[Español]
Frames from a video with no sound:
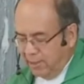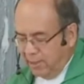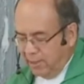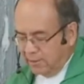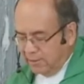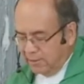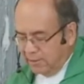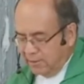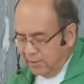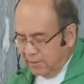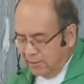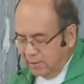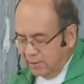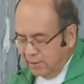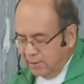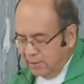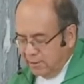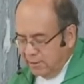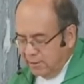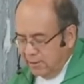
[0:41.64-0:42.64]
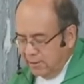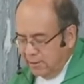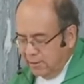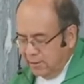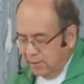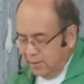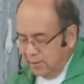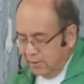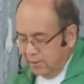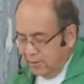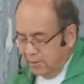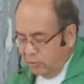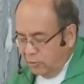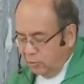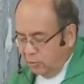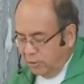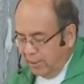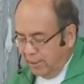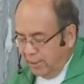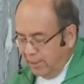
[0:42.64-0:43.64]
y le preguntó,
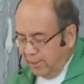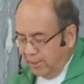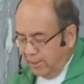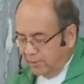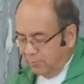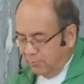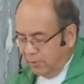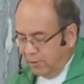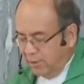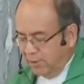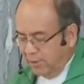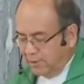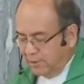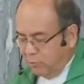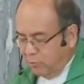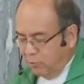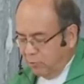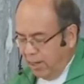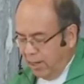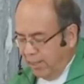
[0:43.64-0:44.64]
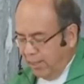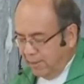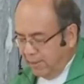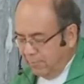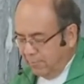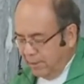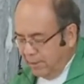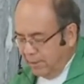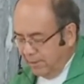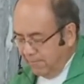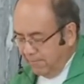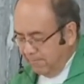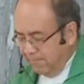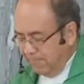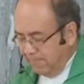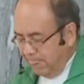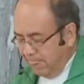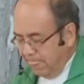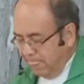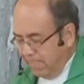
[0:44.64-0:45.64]
Maestro, ¿qué debo hacer para conseguir la
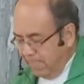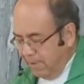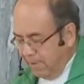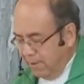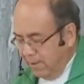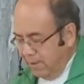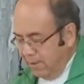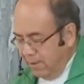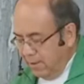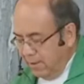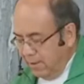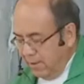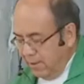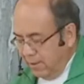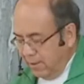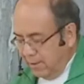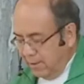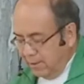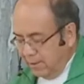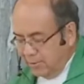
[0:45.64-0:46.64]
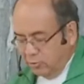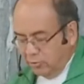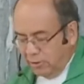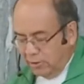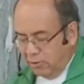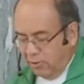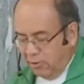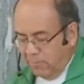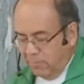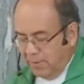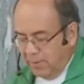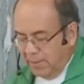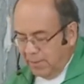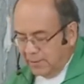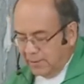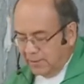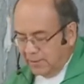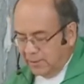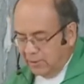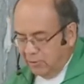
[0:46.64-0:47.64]
vida eterna? Jesús le dijo,
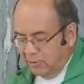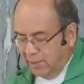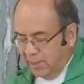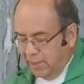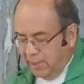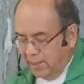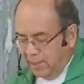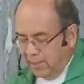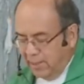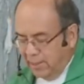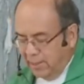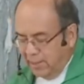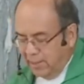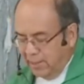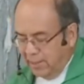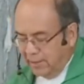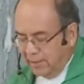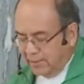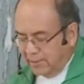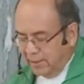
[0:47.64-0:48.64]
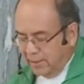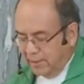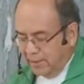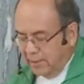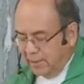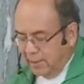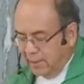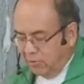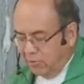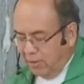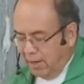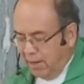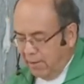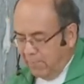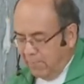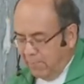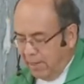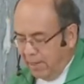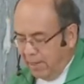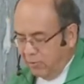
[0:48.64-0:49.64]
¿qué es lo que está escrito en la ley? ¿Qué
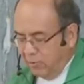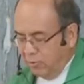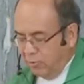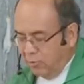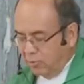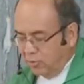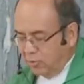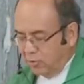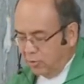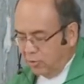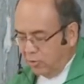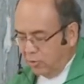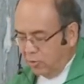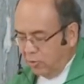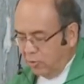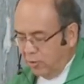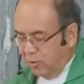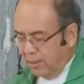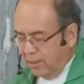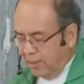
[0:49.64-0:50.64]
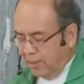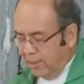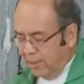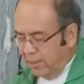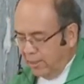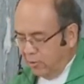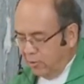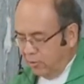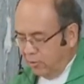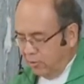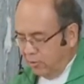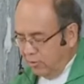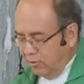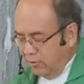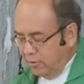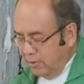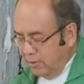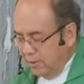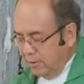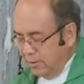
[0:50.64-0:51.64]
lees en ella? El doctor de la
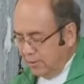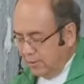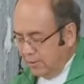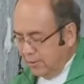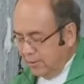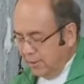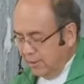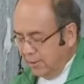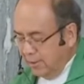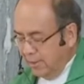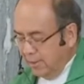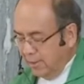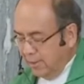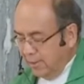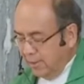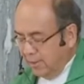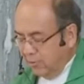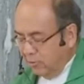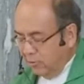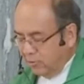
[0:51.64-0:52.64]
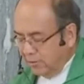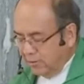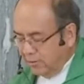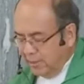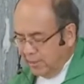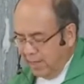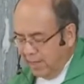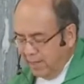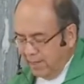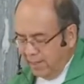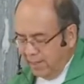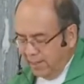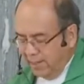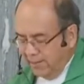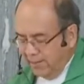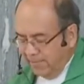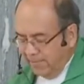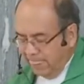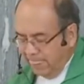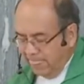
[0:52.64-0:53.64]
ley contestó, Amarás al
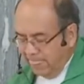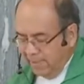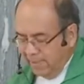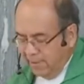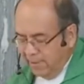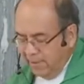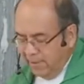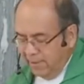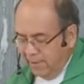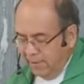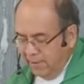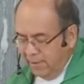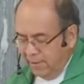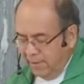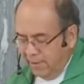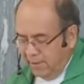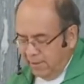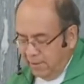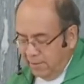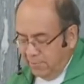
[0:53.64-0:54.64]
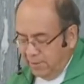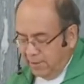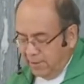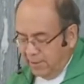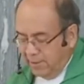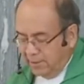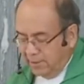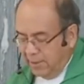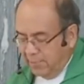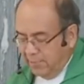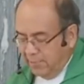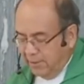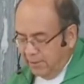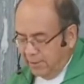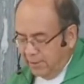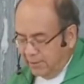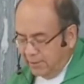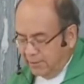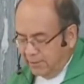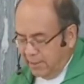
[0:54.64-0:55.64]
Señor tu Dios con todo tu corazón,
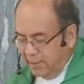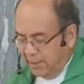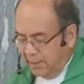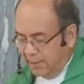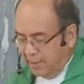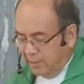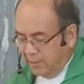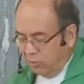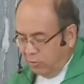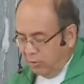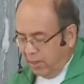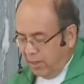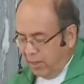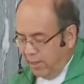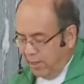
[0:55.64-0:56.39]
con todo tu alma,